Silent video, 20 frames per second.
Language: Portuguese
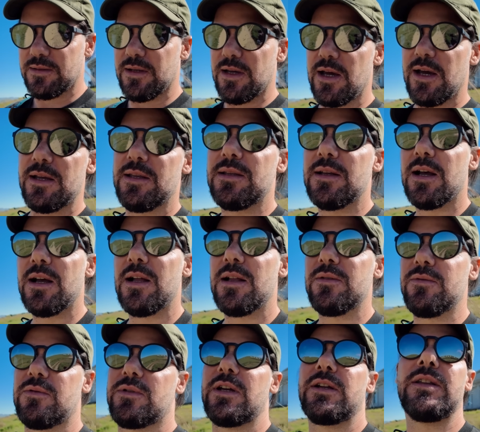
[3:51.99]
dizer ah e
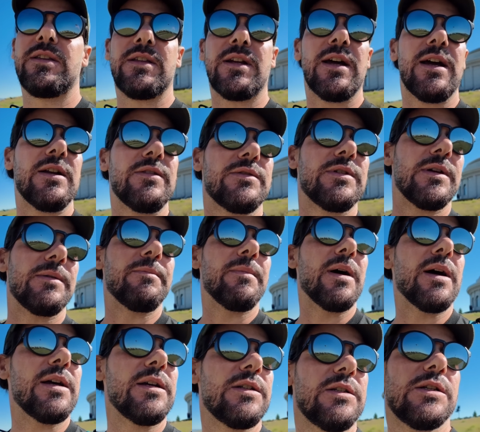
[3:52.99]
tal, não quero entrar, não sei o que
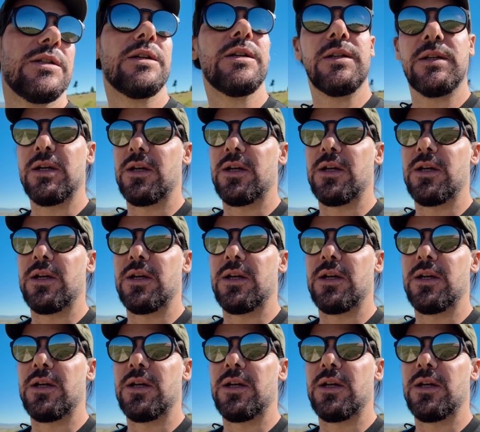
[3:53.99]
mais.